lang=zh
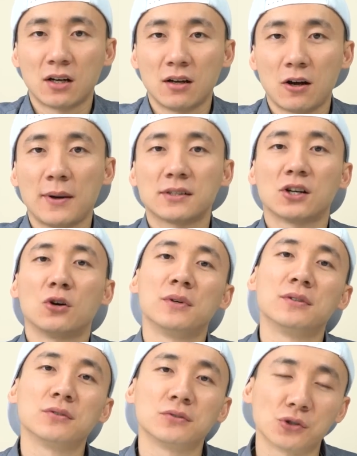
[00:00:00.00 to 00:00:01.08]
好吧，让我
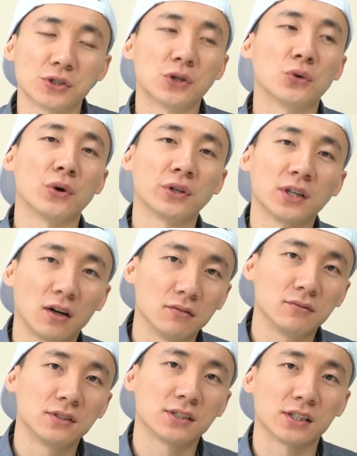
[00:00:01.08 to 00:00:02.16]
们重新回到
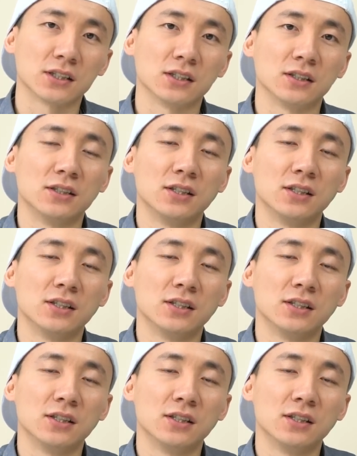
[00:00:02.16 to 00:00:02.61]
这个